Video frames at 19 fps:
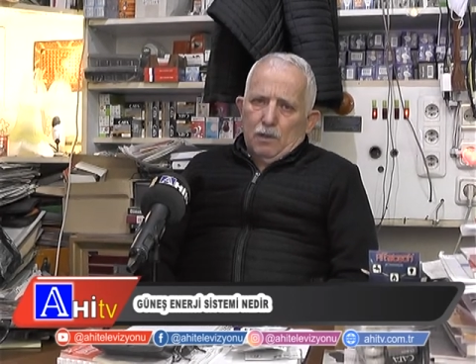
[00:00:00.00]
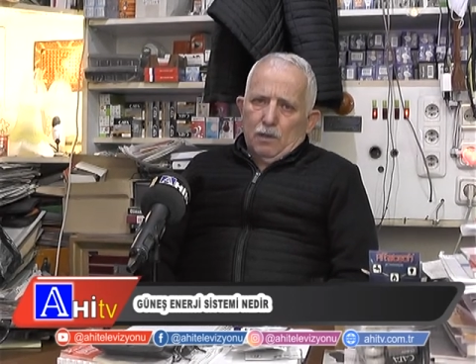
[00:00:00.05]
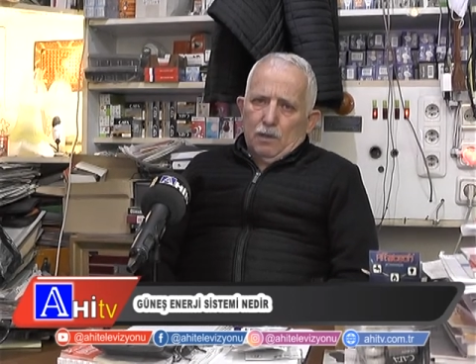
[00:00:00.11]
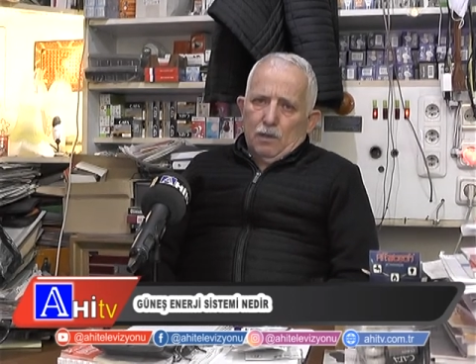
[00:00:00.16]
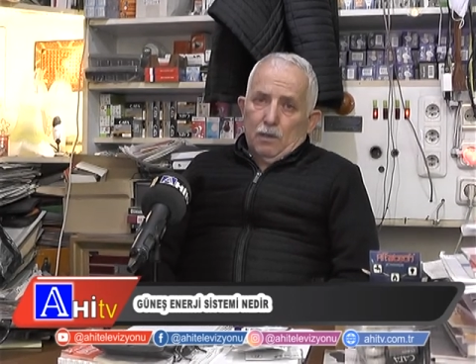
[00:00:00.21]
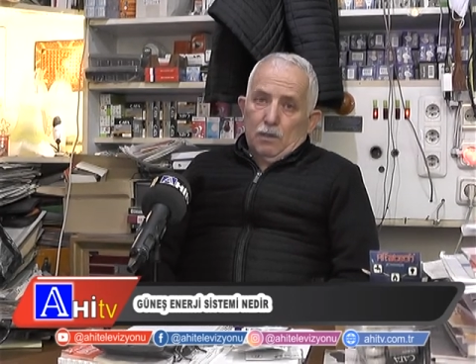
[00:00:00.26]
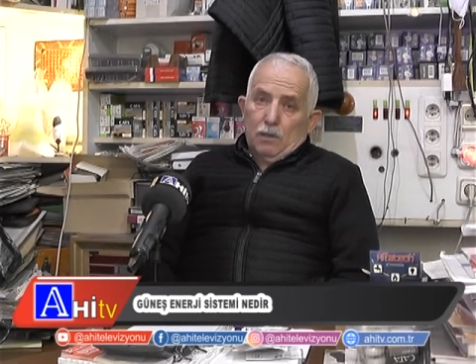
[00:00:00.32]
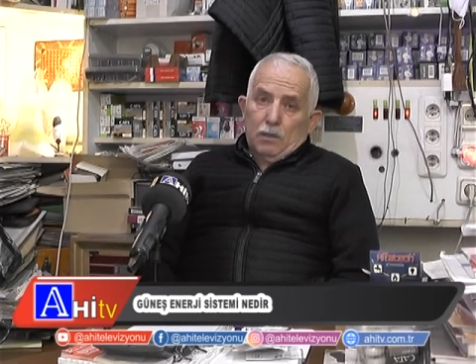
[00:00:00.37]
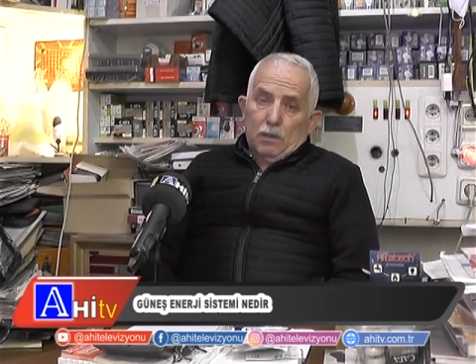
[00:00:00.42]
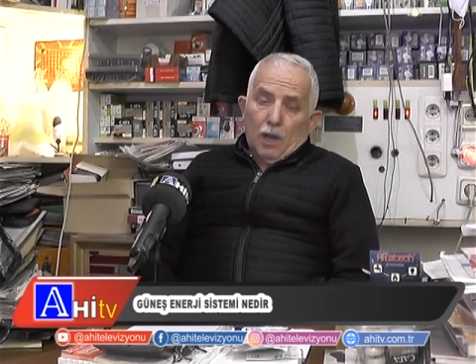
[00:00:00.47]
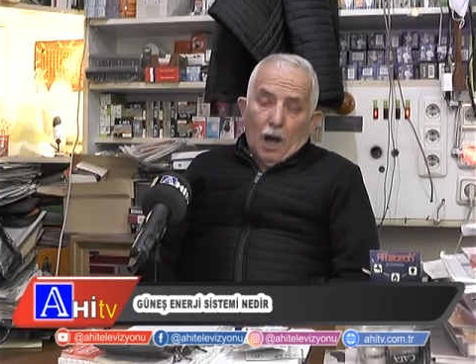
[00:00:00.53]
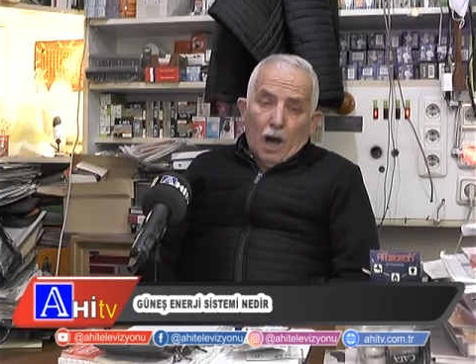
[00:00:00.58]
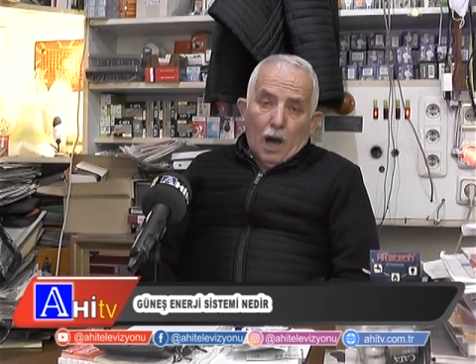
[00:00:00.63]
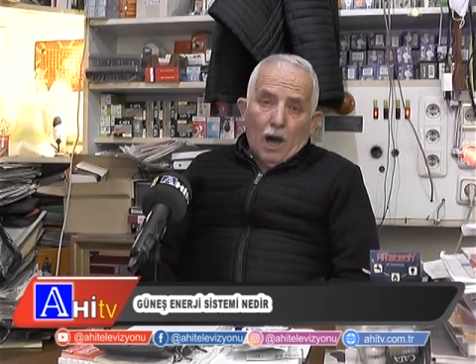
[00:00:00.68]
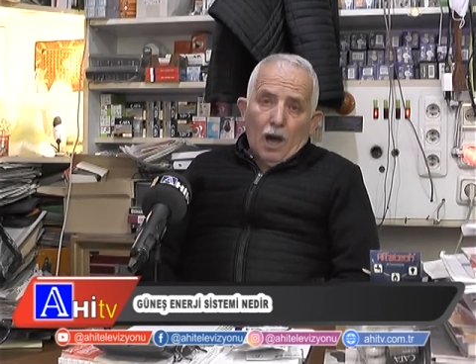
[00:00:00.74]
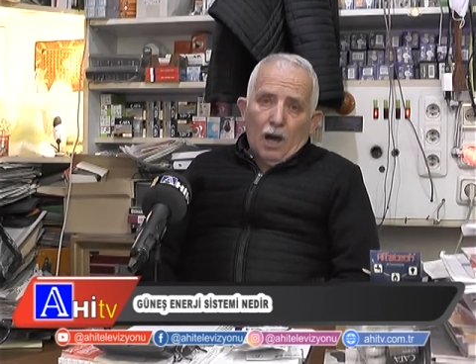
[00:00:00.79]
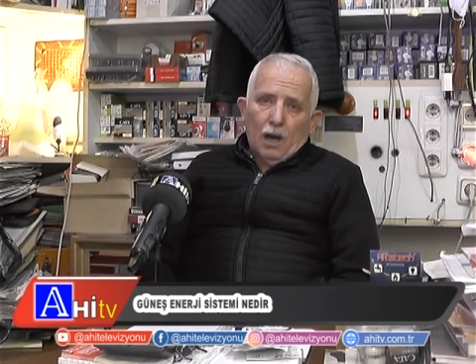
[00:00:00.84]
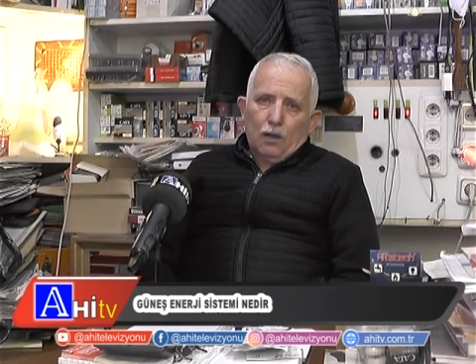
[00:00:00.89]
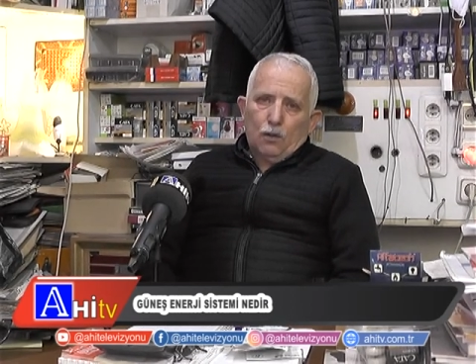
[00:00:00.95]
e,
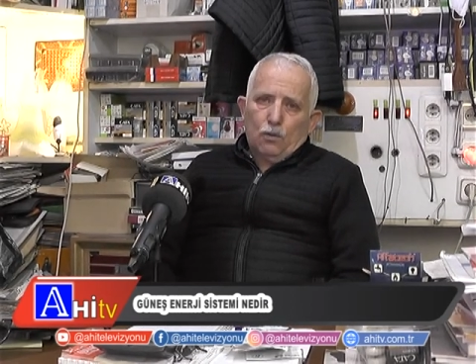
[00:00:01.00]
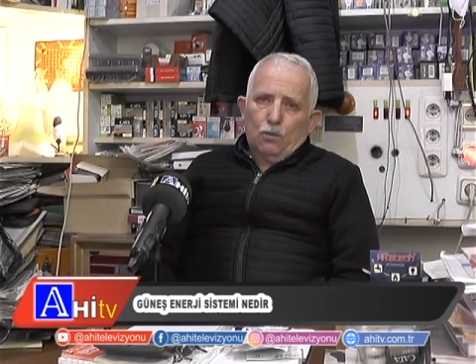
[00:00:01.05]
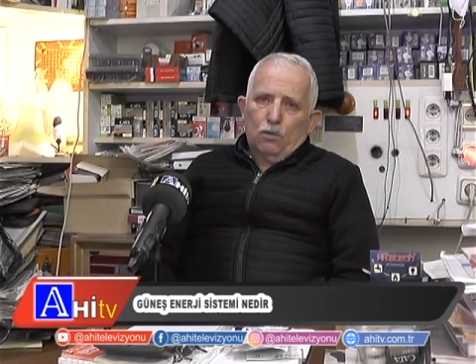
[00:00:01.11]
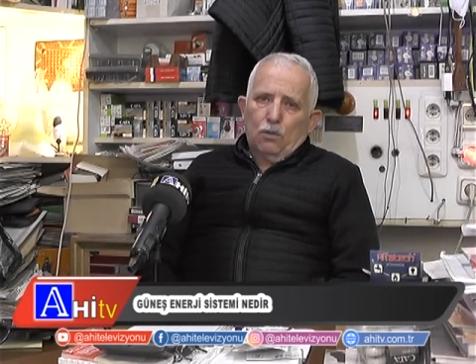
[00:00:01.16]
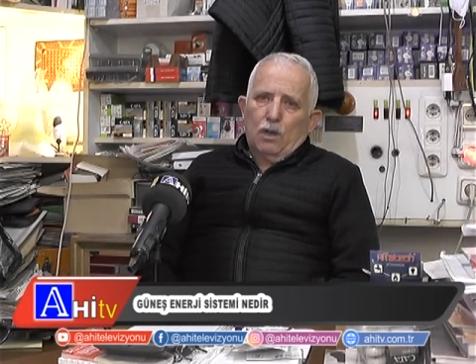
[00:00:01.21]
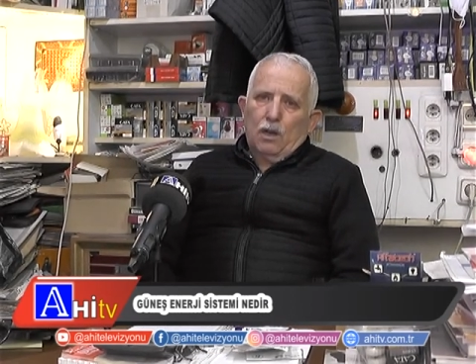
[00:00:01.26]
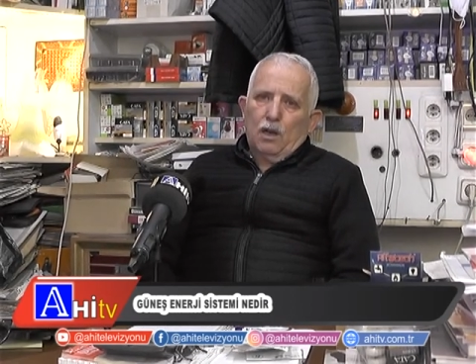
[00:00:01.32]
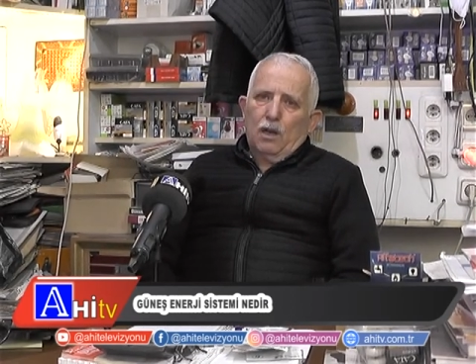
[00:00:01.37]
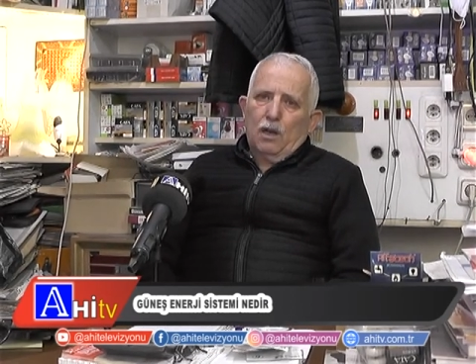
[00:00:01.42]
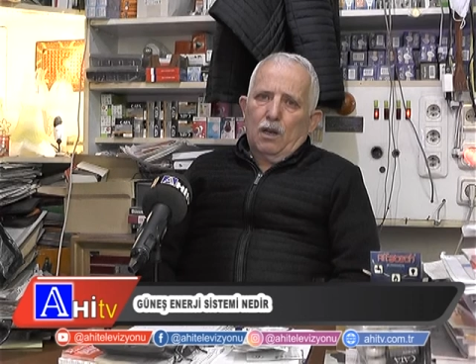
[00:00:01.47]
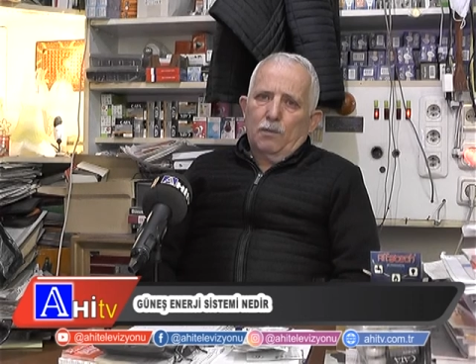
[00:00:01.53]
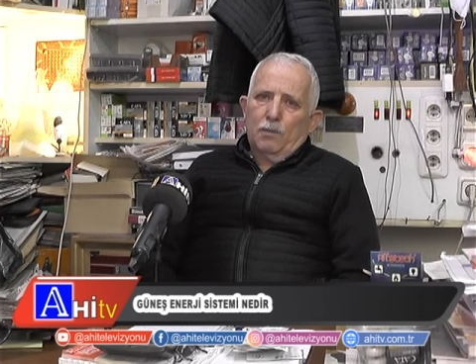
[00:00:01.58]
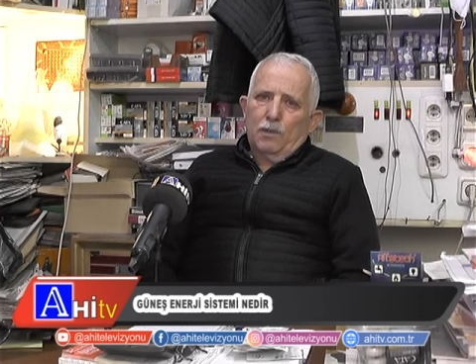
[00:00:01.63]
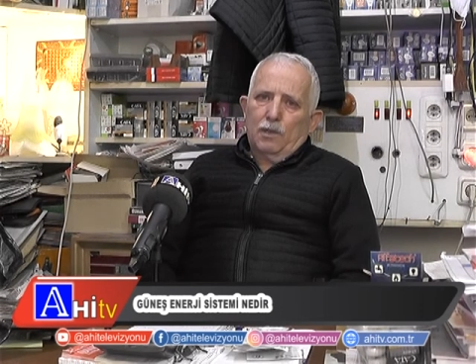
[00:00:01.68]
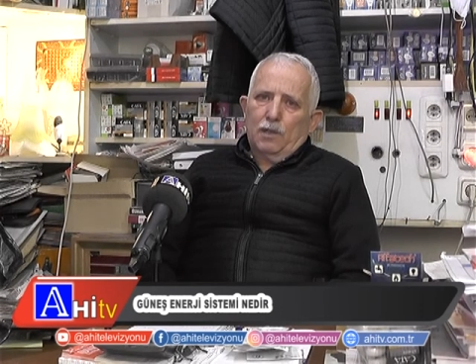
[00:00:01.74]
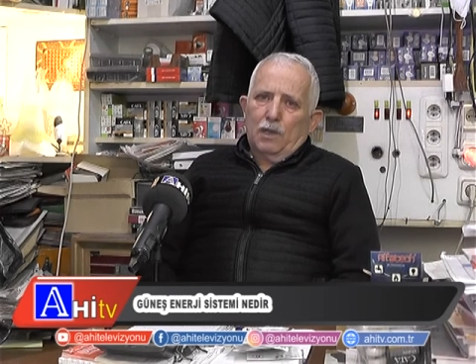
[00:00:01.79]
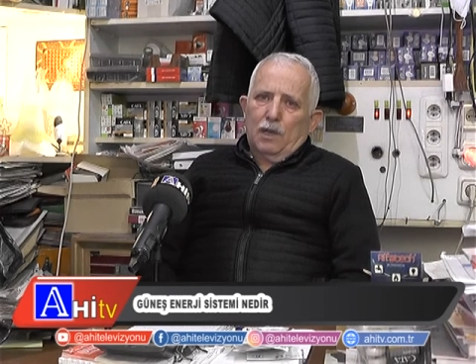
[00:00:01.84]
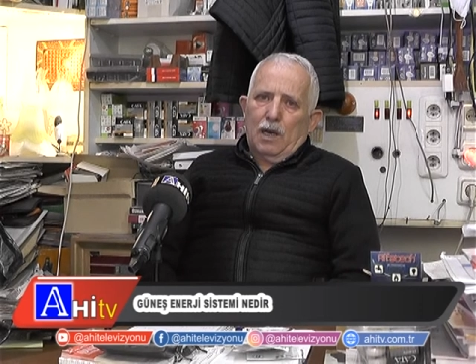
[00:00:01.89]
daha kullanılabilir